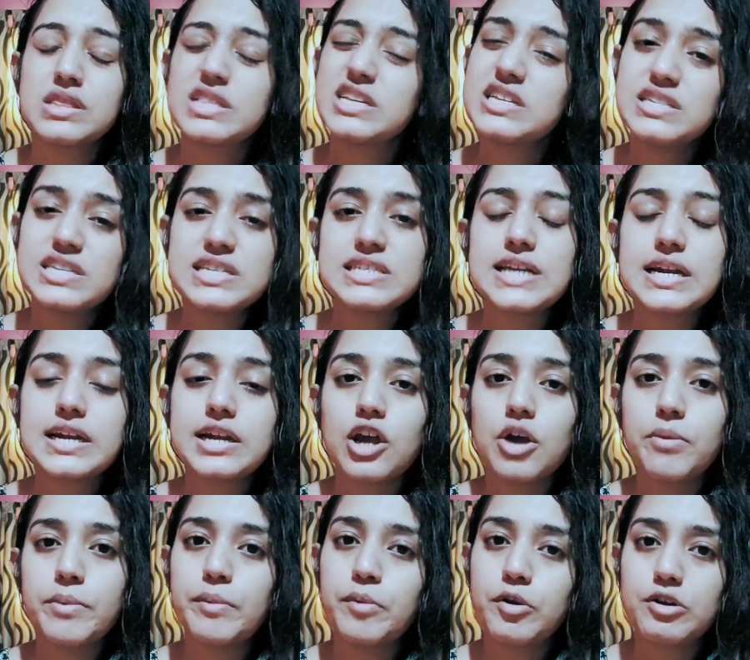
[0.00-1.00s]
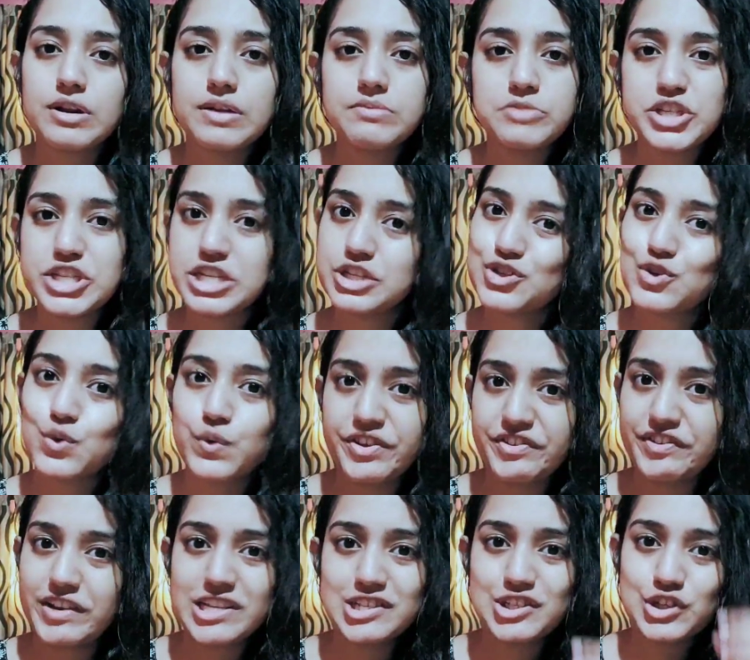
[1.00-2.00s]
তিনটে চারটে হবে বটল আমি শেষ করে
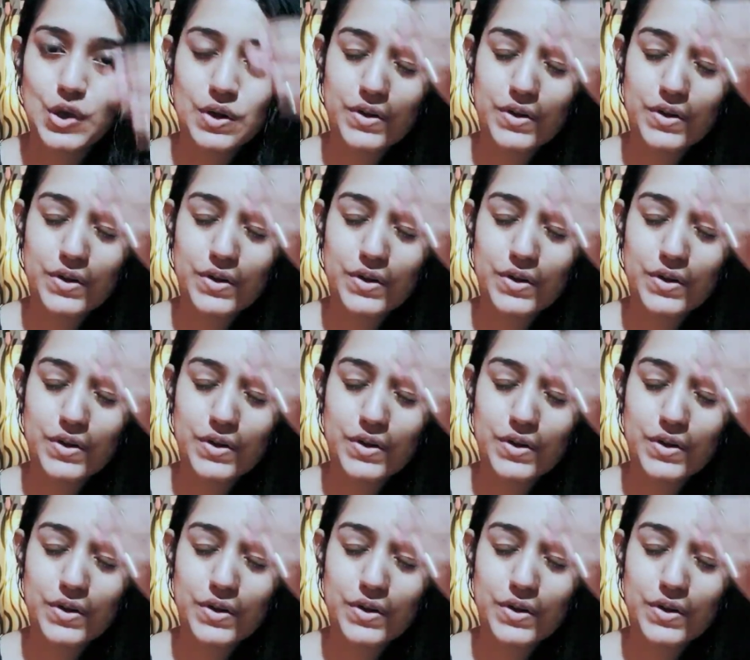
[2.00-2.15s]
ফেলেছি